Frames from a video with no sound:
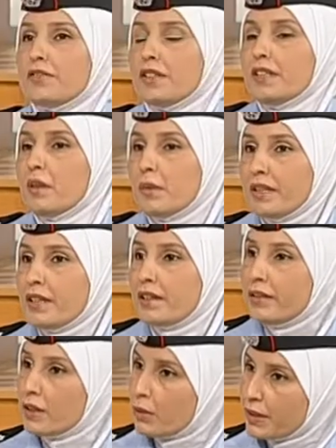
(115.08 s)
في عندنا
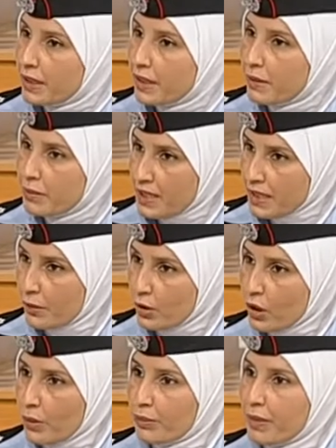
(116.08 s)
معيارين دوليين
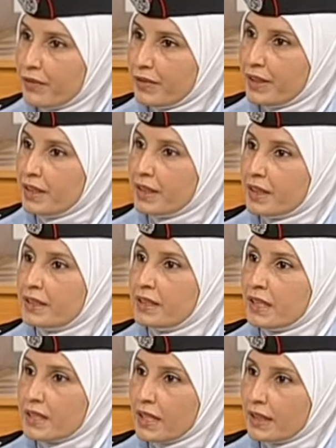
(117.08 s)
نستعملهم في
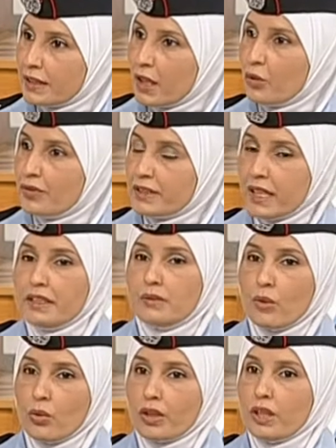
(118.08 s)
دراساتنا وفي تحديد
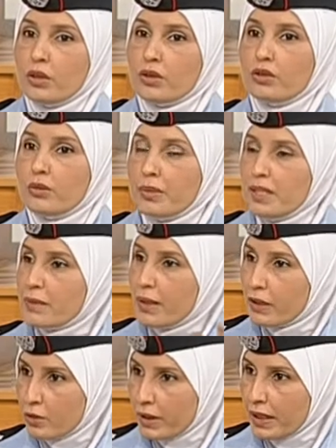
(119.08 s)
موقع الاردن بالنسبه
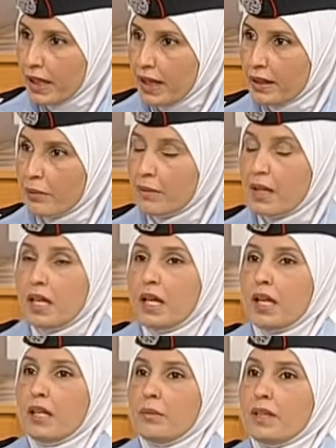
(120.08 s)
لدول العالم
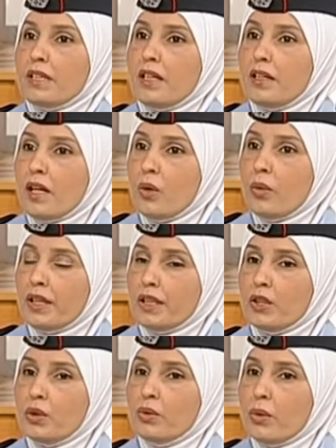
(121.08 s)
المعيار الاول
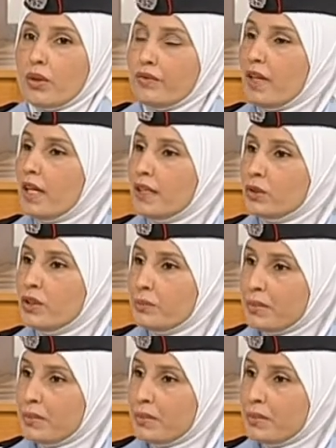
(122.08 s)
اللي هو وفاه لكل